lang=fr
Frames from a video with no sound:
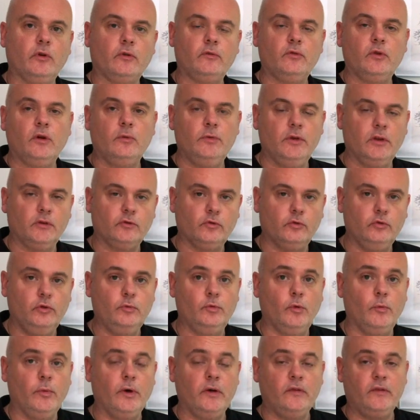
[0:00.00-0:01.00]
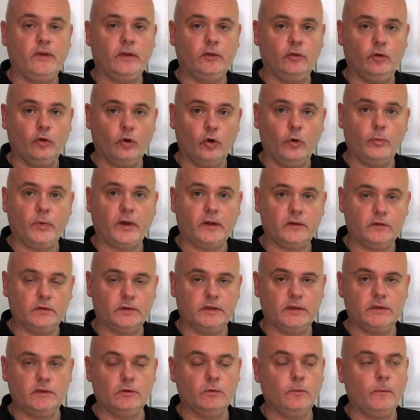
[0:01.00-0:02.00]
fois, bien entendu, il ne peut pas faire de
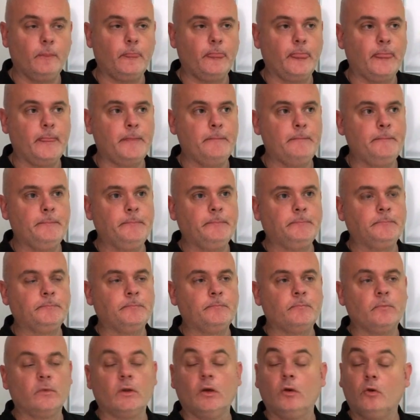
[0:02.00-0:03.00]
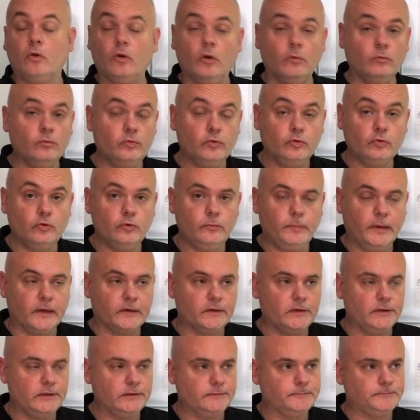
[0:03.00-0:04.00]
représentation comme beaucoup de
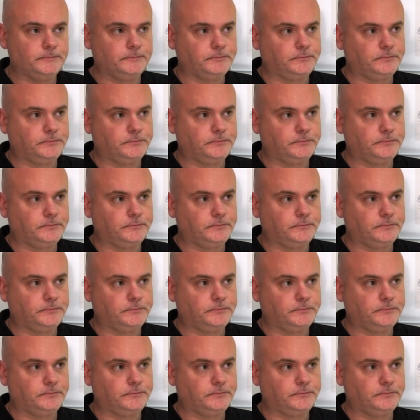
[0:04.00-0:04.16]
personnes